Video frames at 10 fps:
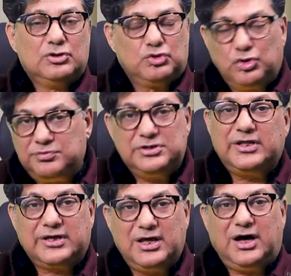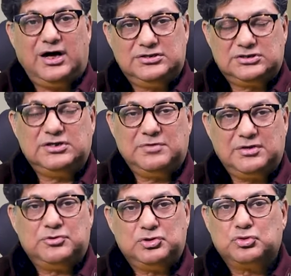तो उम्मीद है कि आज की
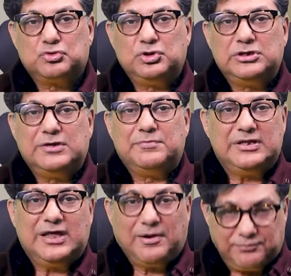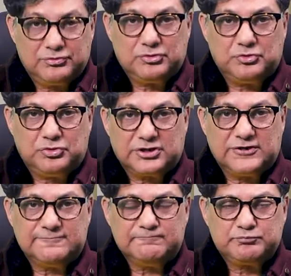मेरी वीडियो उनको लिए बड़ी हेल्पफुल हुई होगी